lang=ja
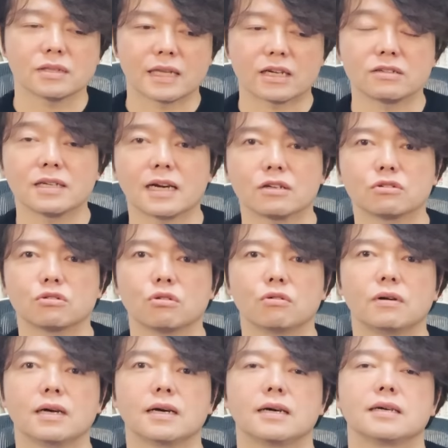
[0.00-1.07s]
テクニカル上
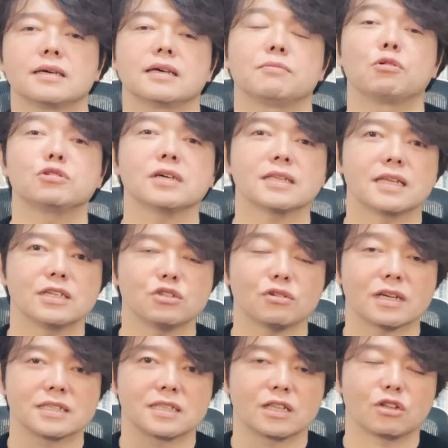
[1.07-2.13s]
は、僕は天井
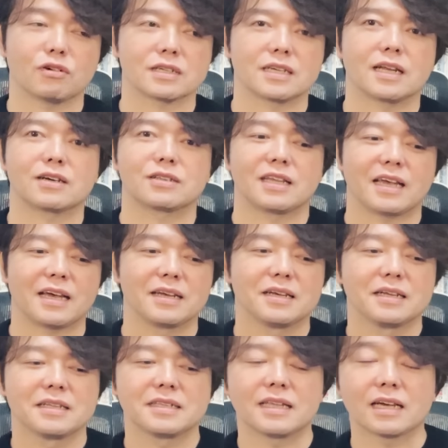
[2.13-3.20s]
なしっていうわけじゃなくて、
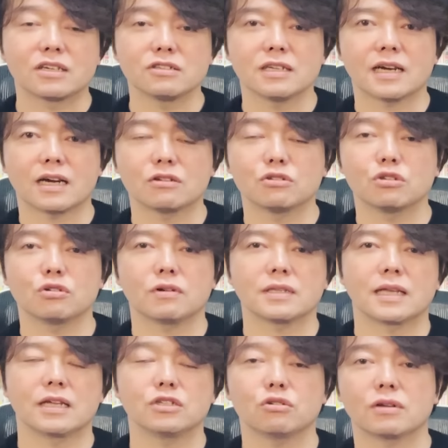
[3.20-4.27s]
テクニカル上は
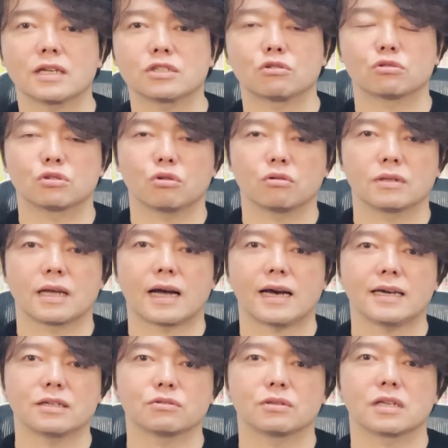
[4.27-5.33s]
天井なしのゾーンに
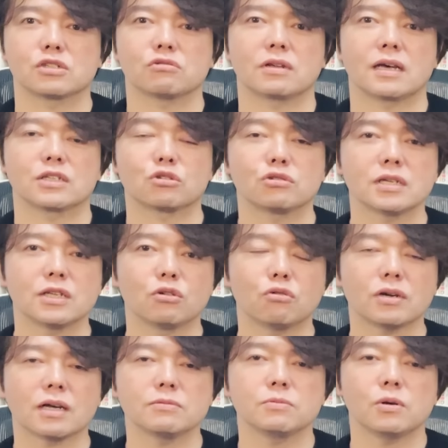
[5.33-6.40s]
入るんですよね。そして日
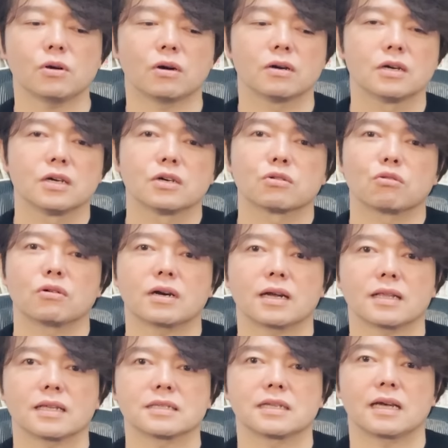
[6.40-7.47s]
本株も、ここか
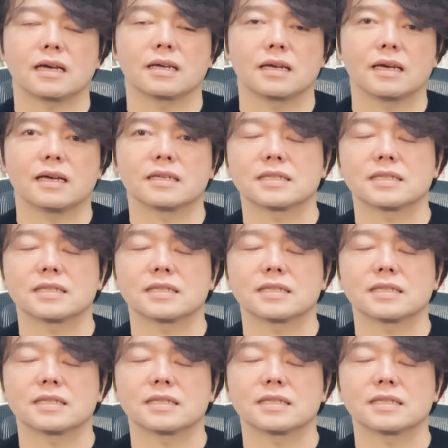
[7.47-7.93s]
らですね、えー、